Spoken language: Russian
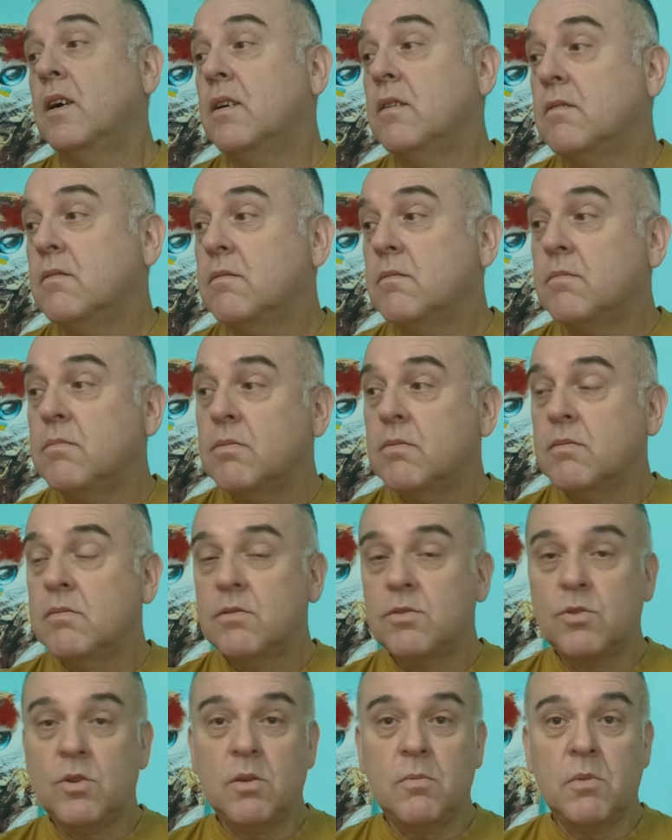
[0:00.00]
Э,
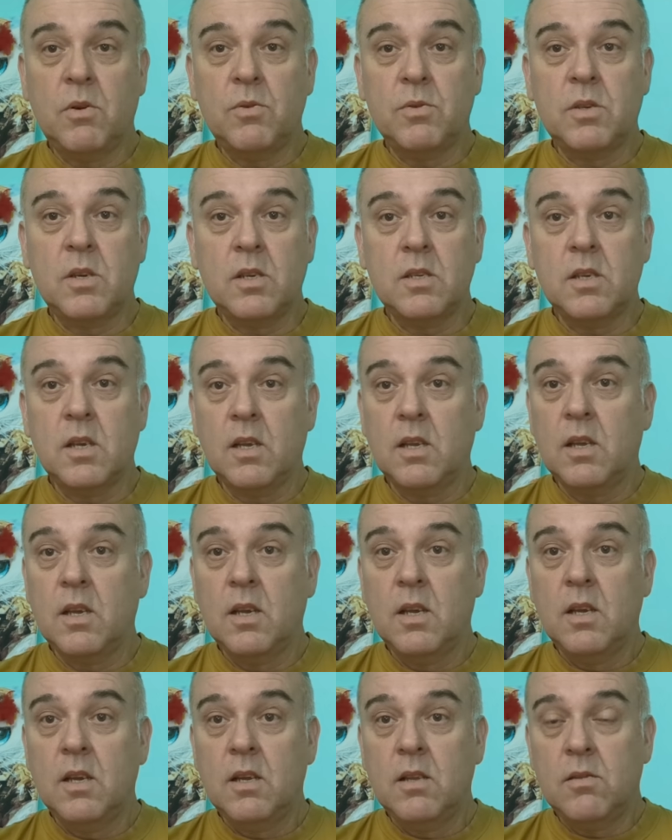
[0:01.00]
что я могу сказать?
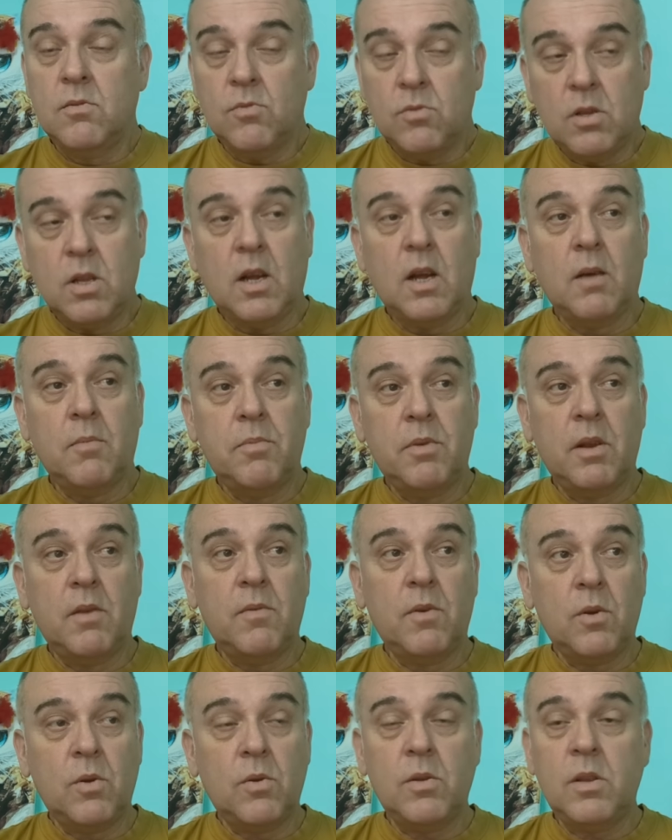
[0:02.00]
Ну да,
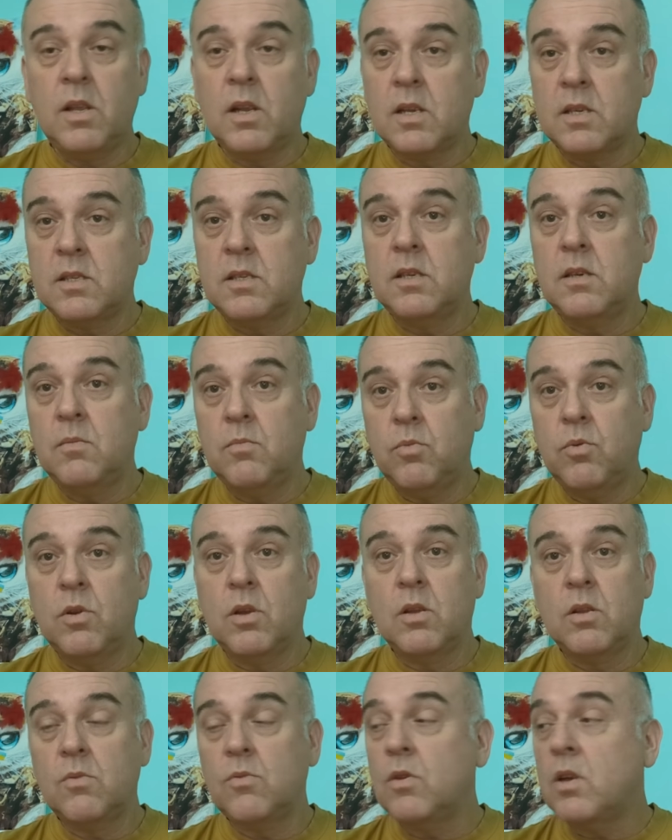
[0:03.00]
переворот на России
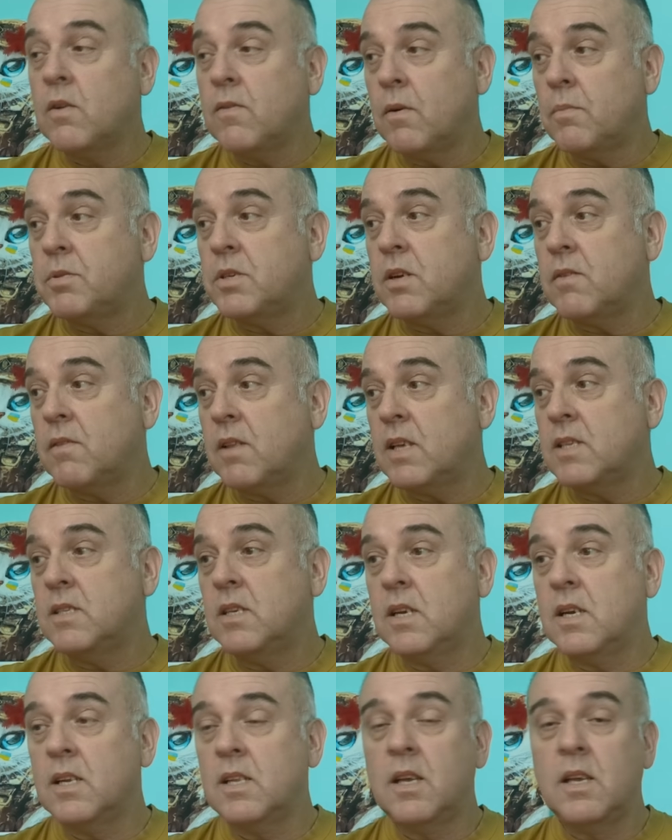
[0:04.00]
будет. У них вообще власть
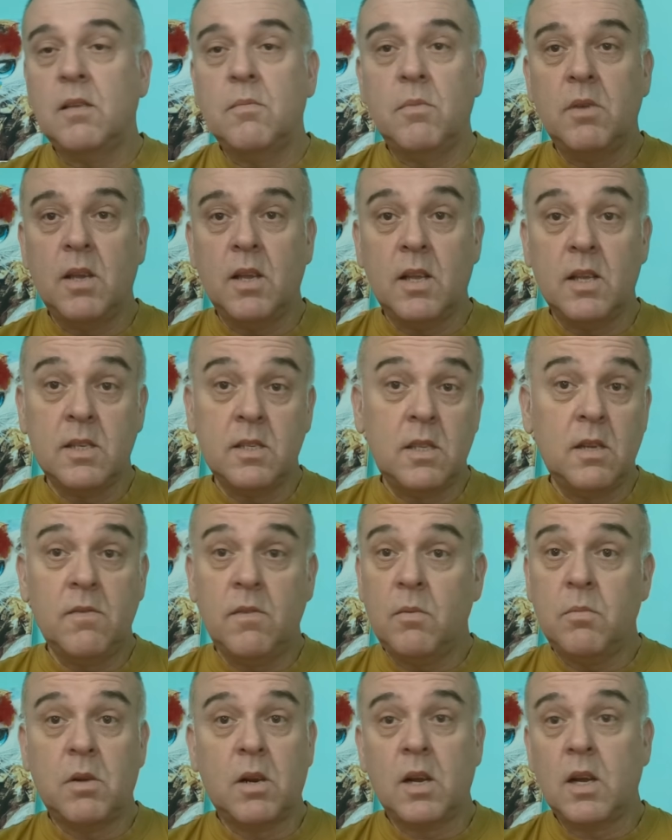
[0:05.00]
никогда не менялась на
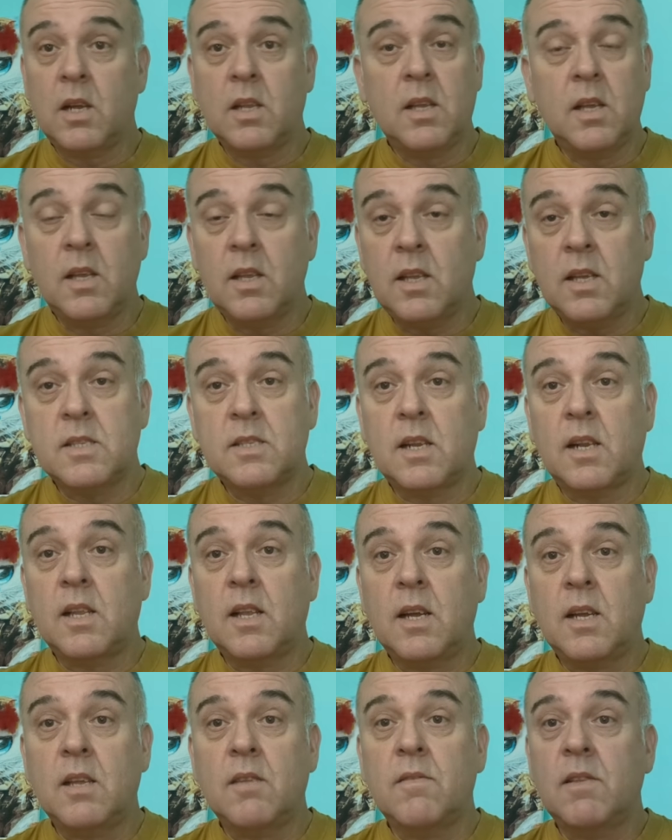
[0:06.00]
выборах. Это не та
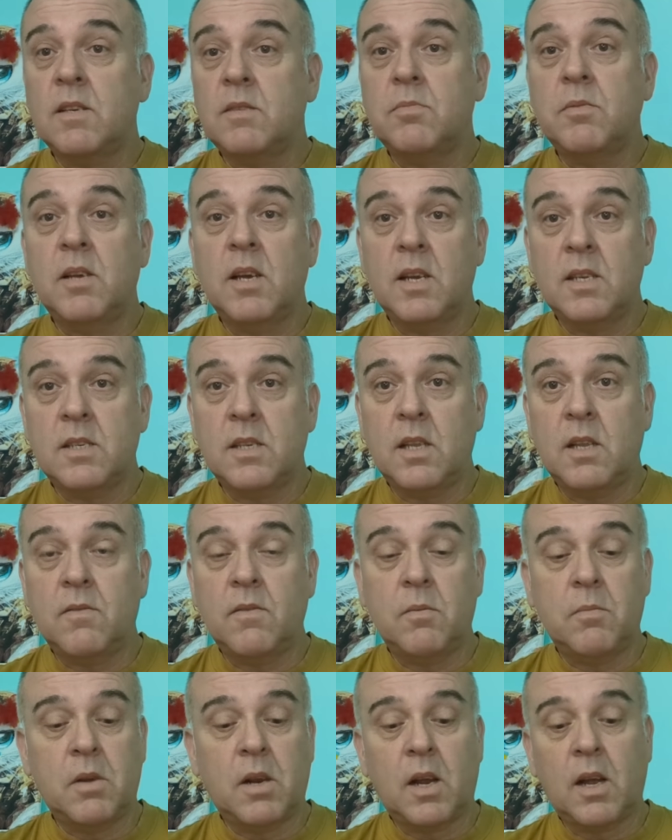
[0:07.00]
страна, где власть меняется на
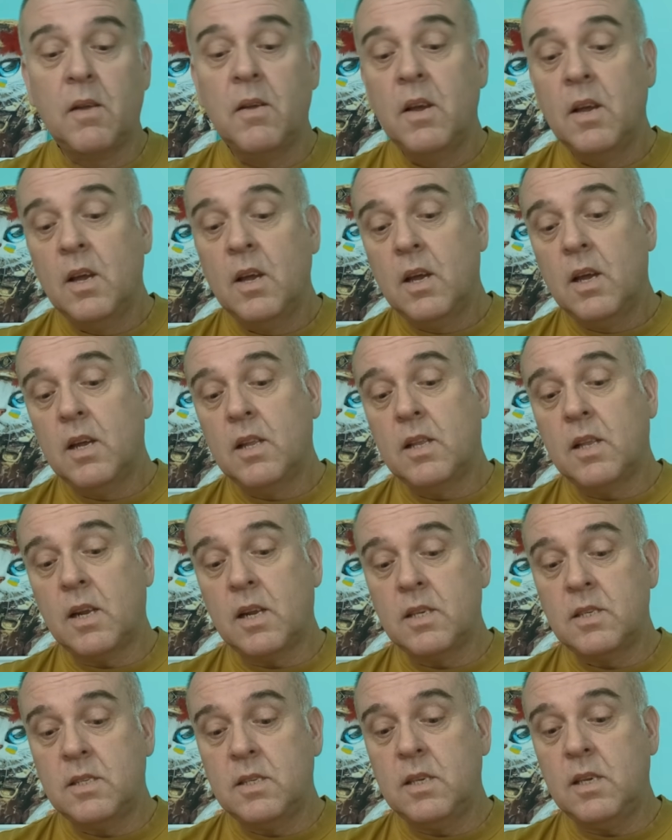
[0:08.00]
выборах. На
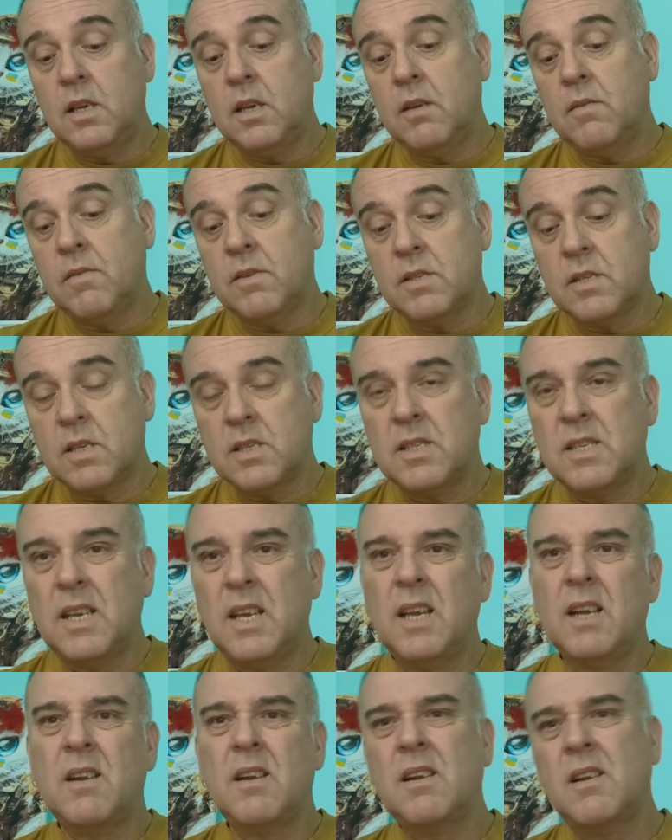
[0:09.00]
России, в
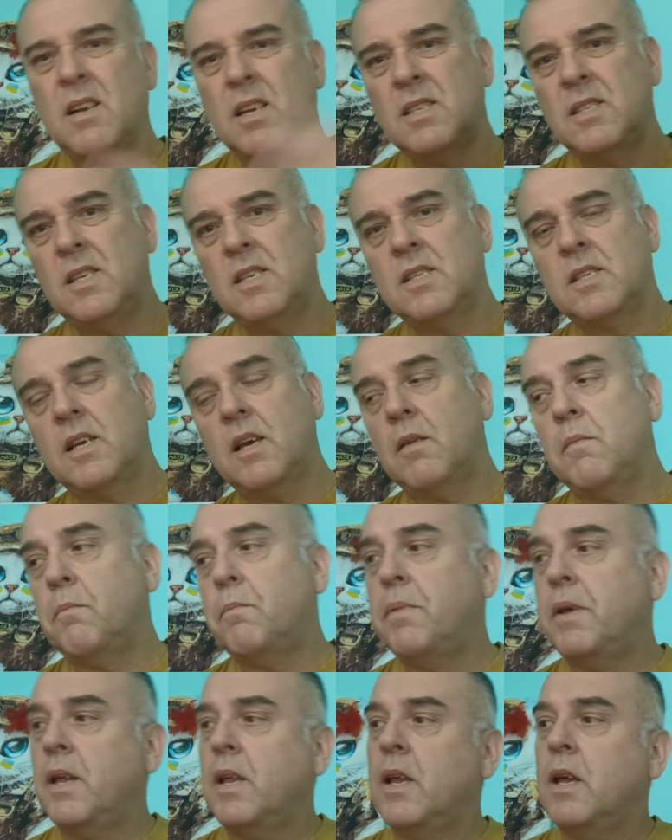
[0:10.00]
СССР, Российской
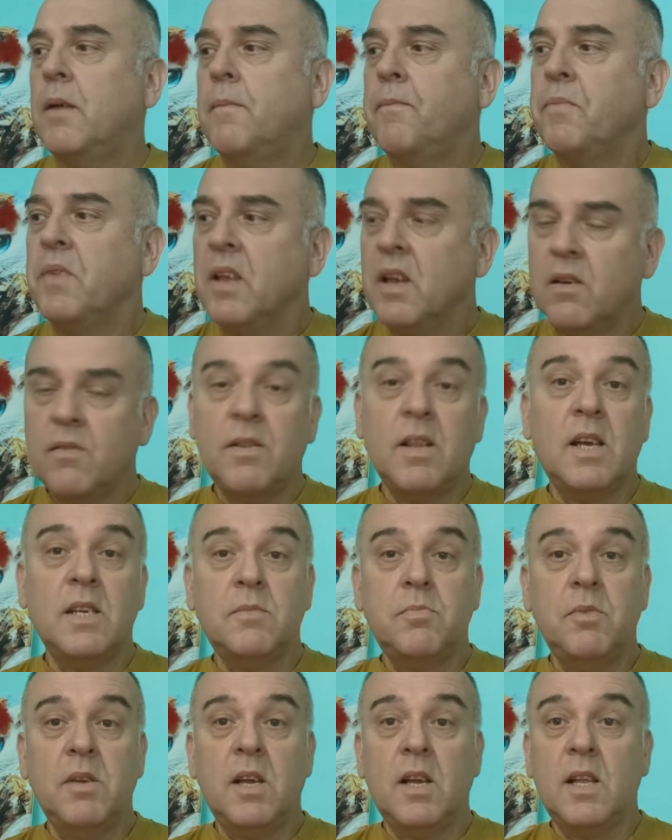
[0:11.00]
империи
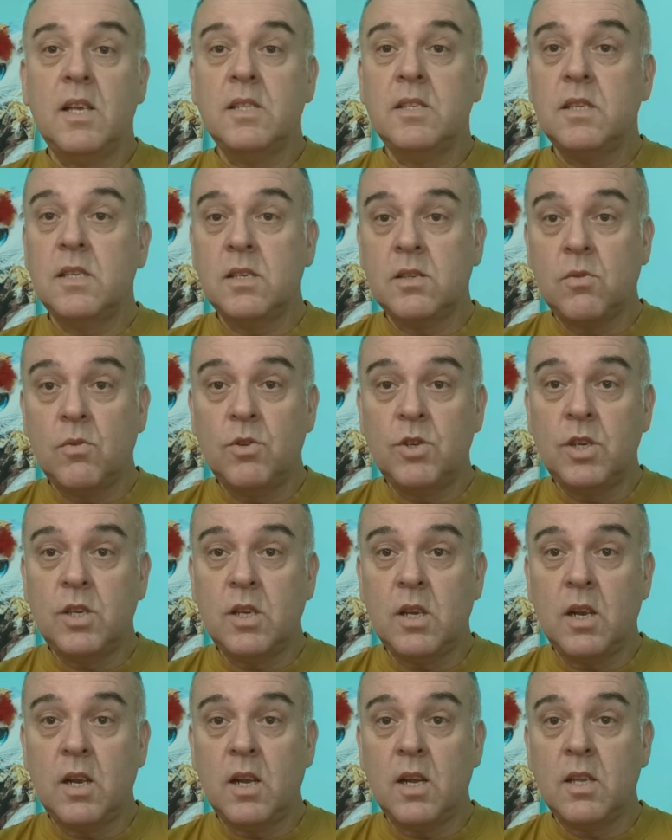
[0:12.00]
власть менялась
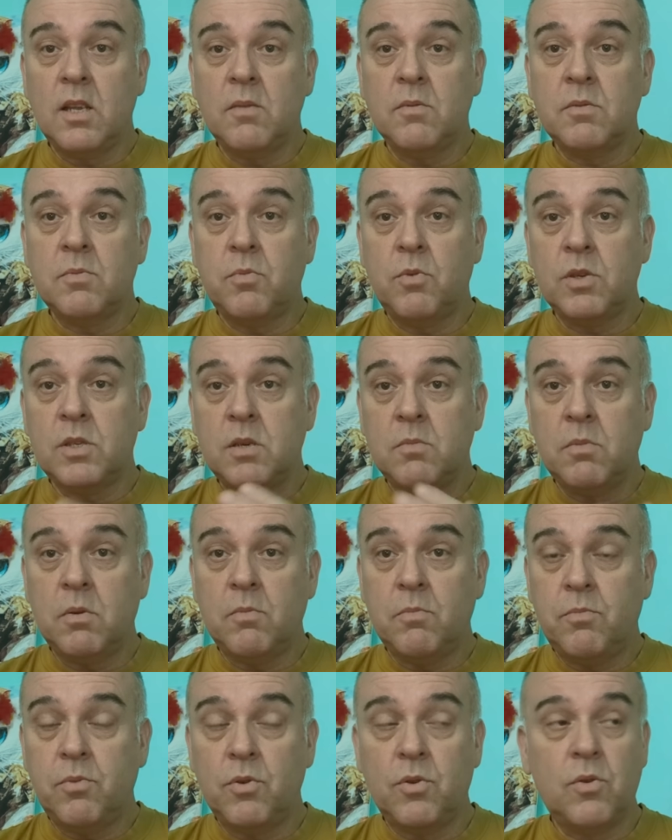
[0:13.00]
исключительно одним
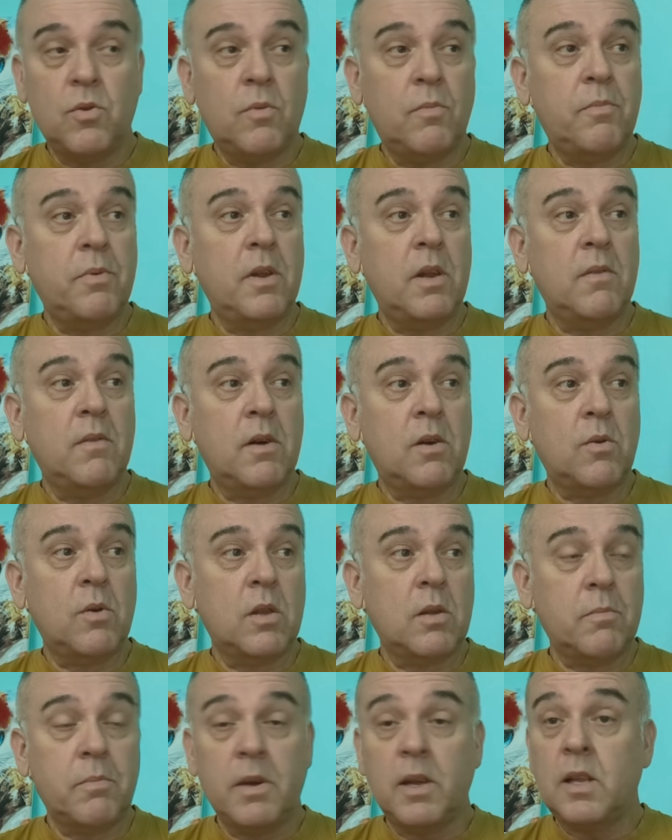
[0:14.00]
способом, путем
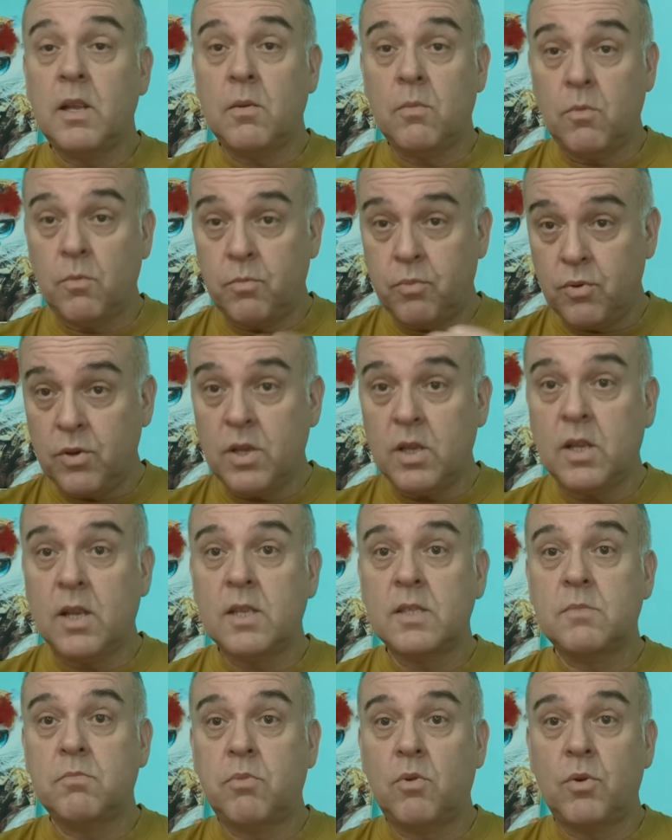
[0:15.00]
переворота. Поэтому
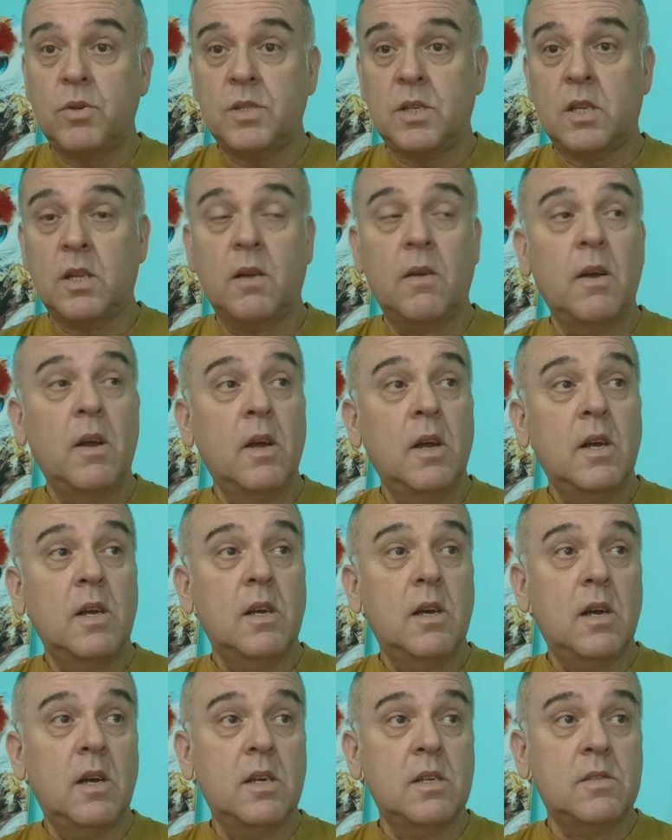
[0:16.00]
Путина сбросят
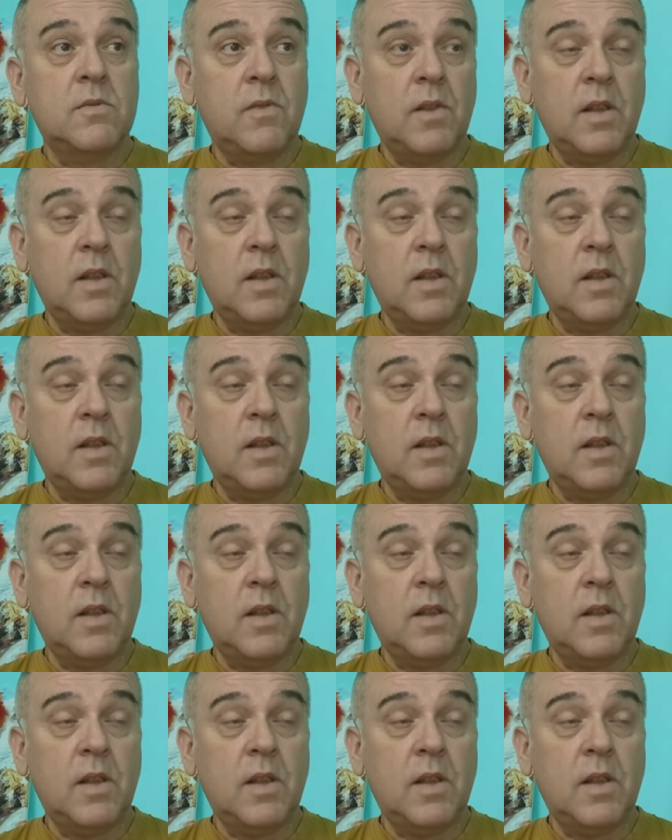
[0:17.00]
э, с